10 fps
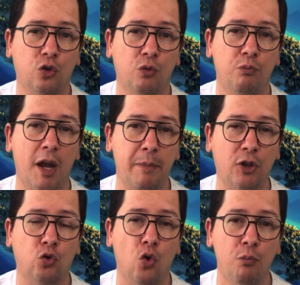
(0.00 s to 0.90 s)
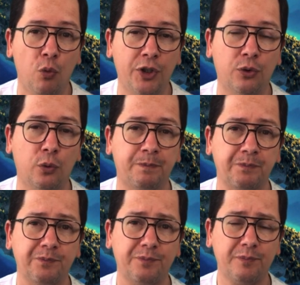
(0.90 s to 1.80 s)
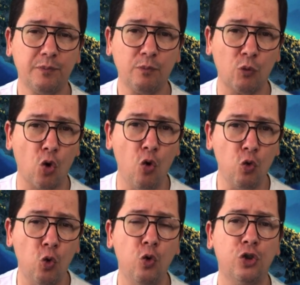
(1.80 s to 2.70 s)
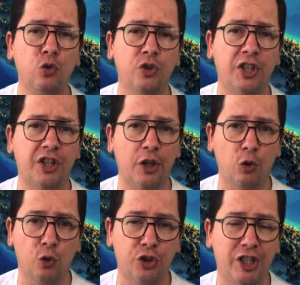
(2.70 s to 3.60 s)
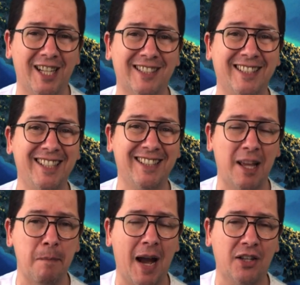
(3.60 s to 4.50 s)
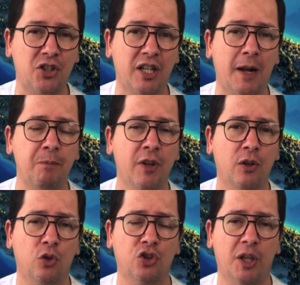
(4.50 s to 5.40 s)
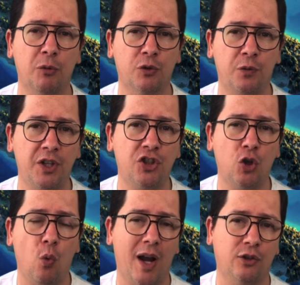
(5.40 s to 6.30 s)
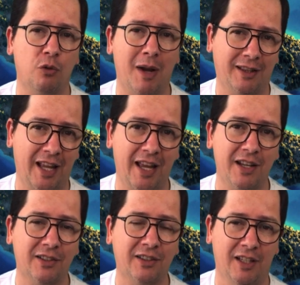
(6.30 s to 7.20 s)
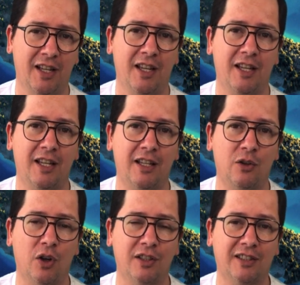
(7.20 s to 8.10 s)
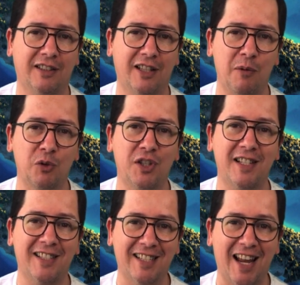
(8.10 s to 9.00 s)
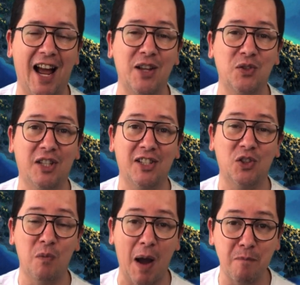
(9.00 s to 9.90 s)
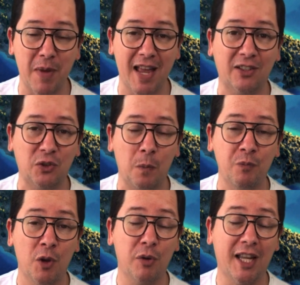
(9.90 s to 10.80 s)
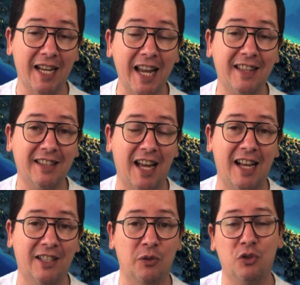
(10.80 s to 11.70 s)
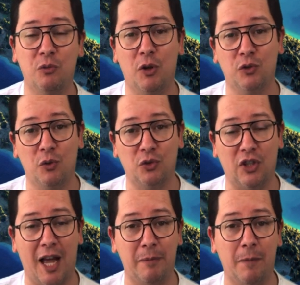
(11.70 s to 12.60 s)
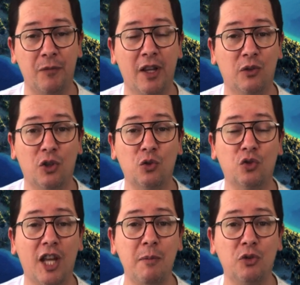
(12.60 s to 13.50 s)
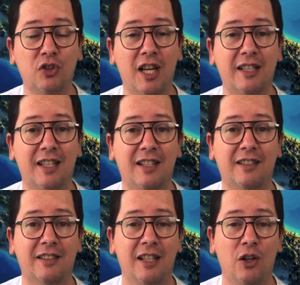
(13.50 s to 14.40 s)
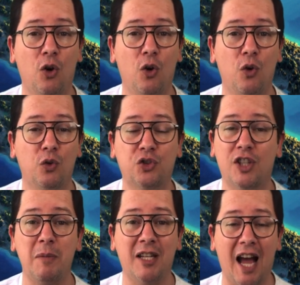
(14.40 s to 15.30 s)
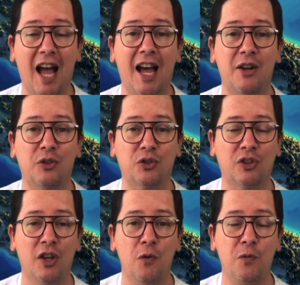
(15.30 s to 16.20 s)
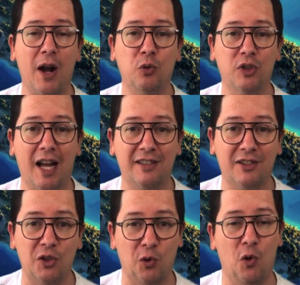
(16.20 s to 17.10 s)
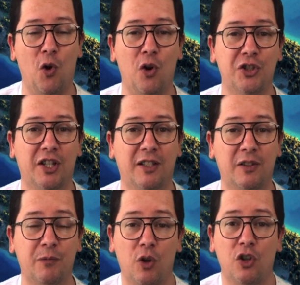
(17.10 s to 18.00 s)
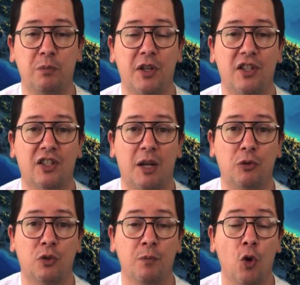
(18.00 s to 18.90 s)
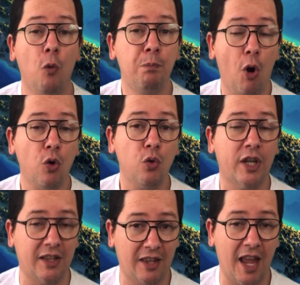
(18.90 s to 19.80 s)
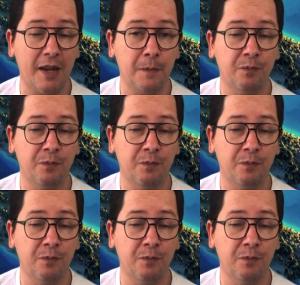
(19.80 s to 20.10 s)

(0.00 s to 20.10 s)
me abençoou muito com um curso de teologia sistemática. Nós temos 24 matérias e nós temos ensinado, tem sido uma benção, porque na Itália, talvez os irmãos não sabem, nós não temos tantas ou seminários, faculdades teológicas, então nós precisamos o pouco que tem